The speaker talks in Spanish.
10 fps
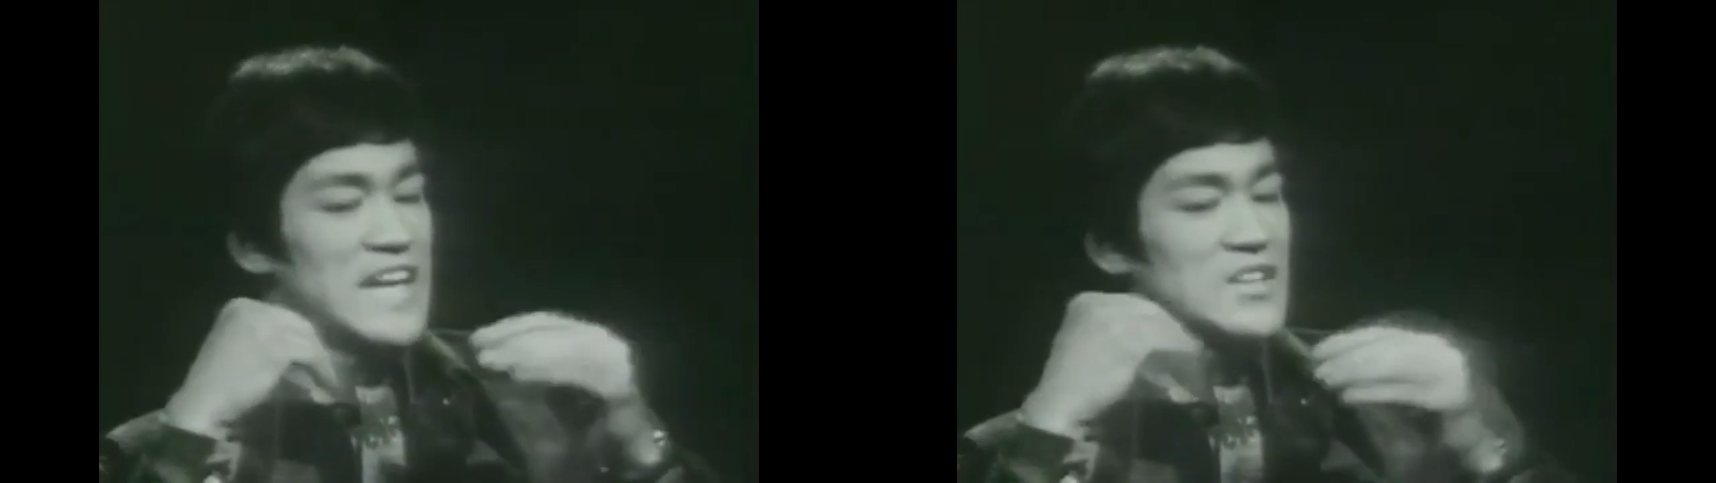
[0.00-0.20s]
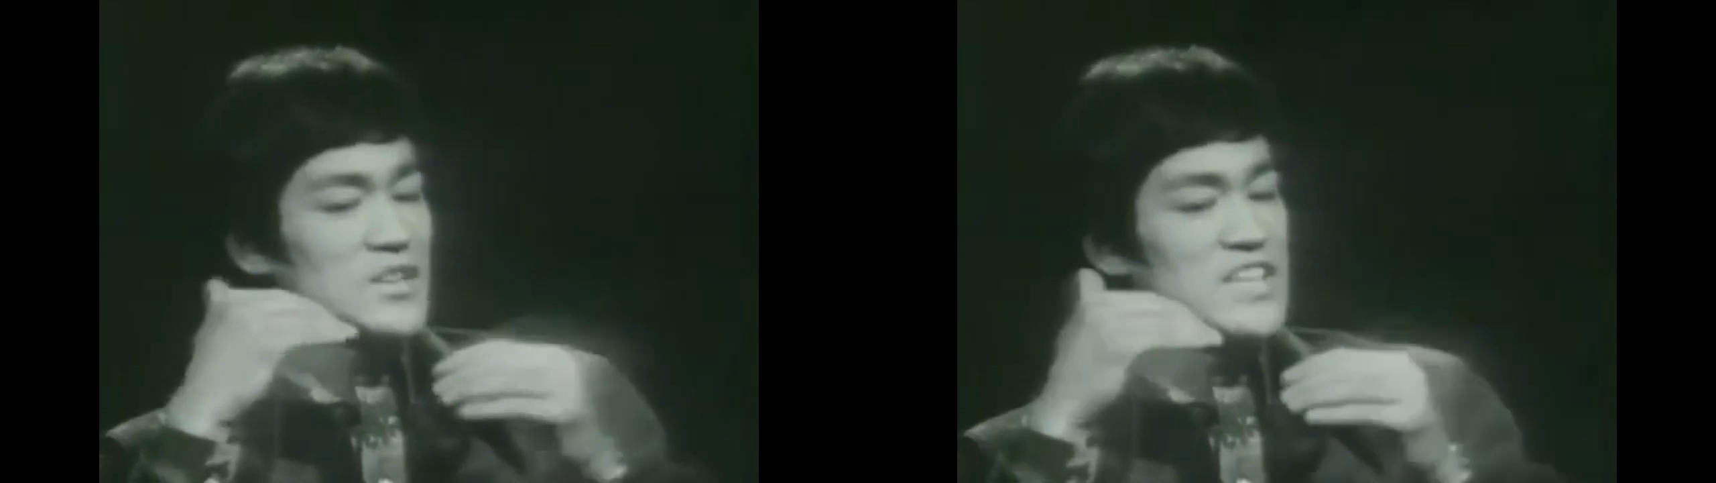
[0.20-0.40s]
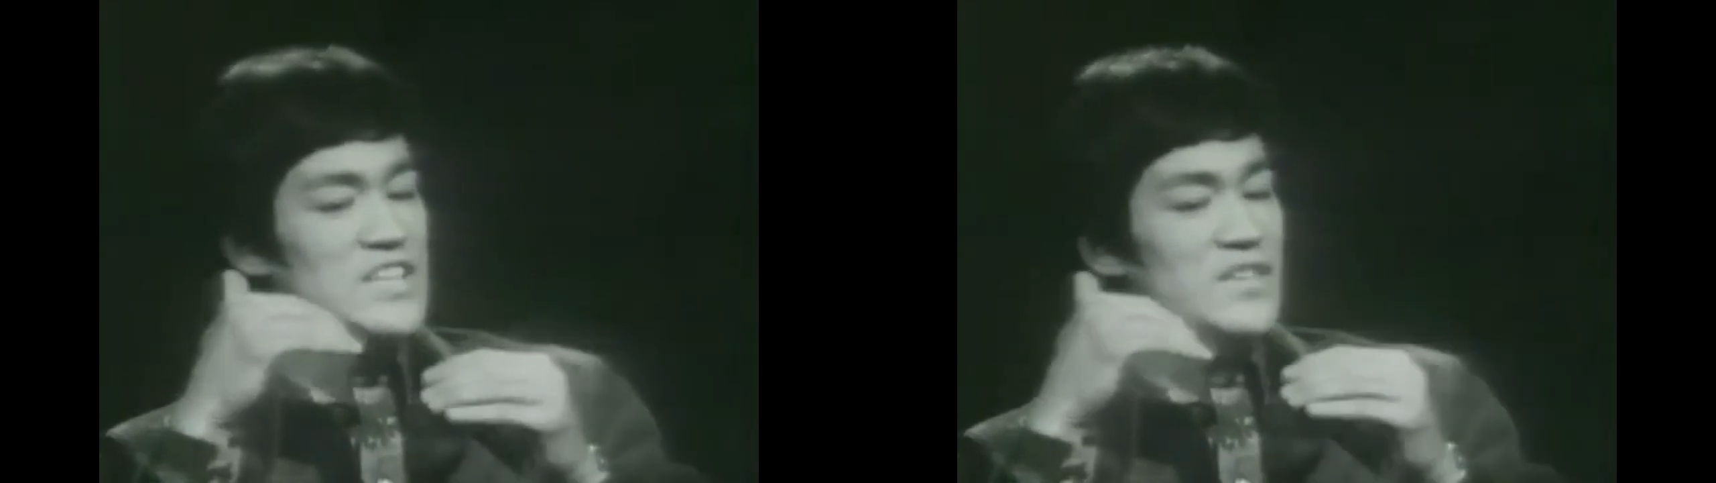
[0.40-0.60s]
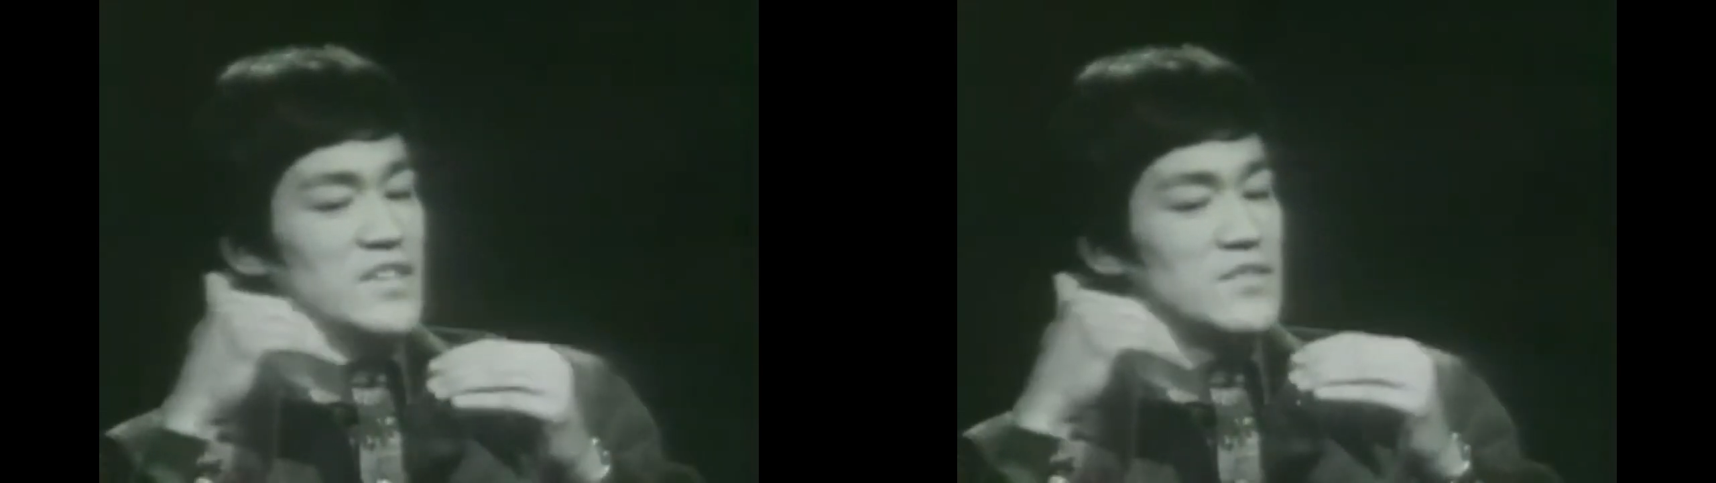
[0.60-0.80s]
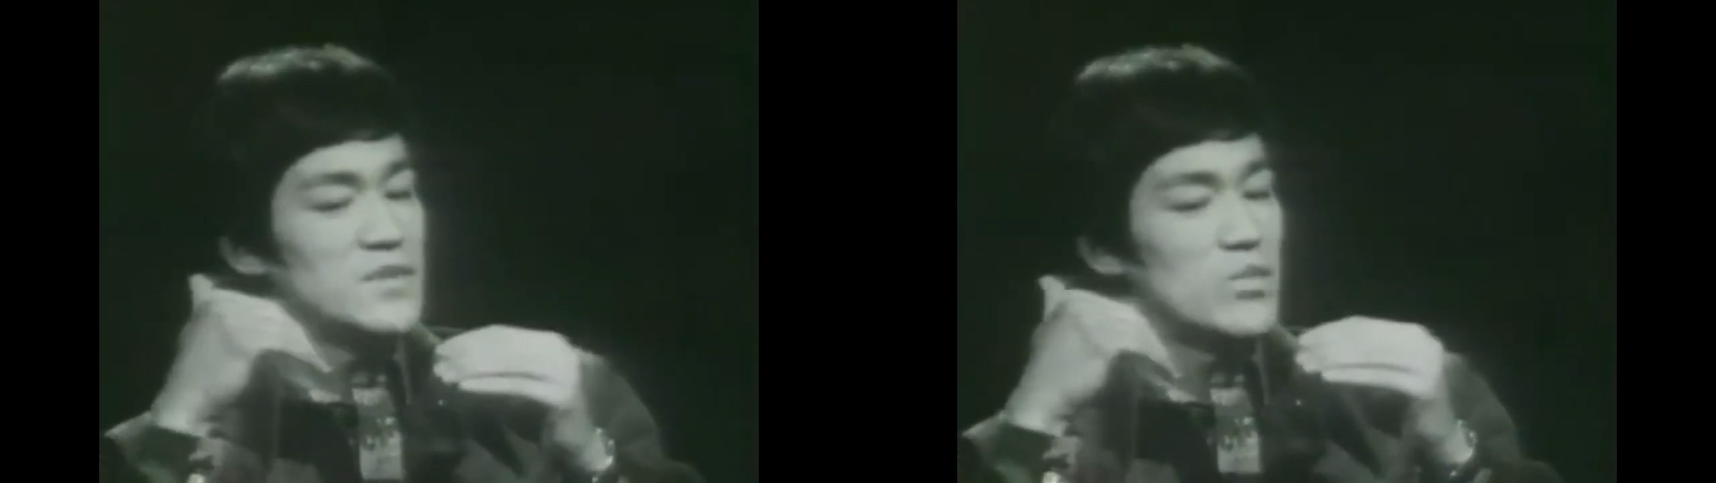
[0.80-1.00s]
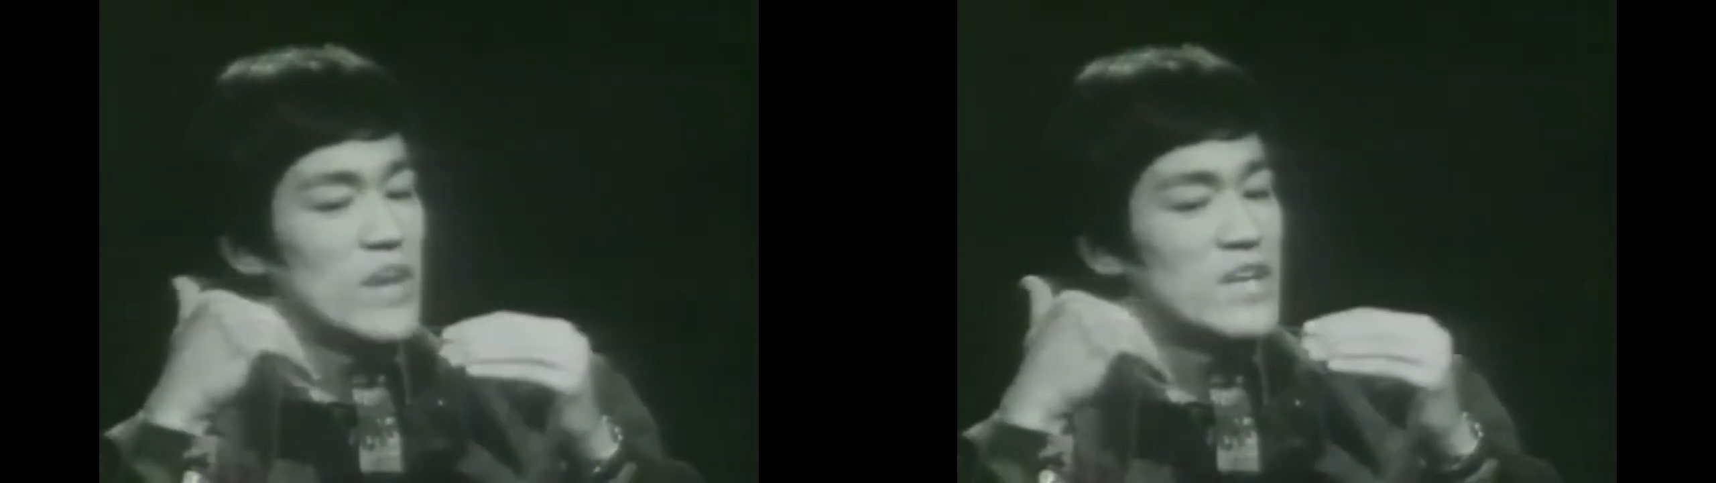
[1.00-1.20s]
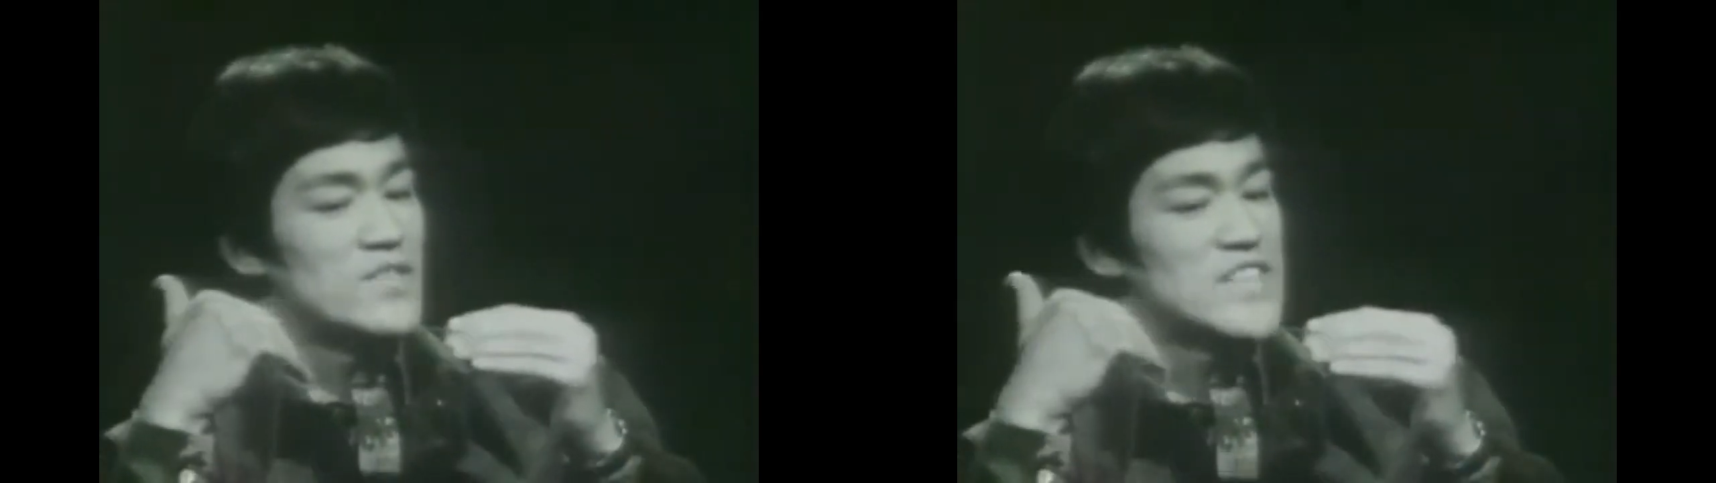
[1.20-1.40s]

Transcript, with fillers: la Xbox 360 fue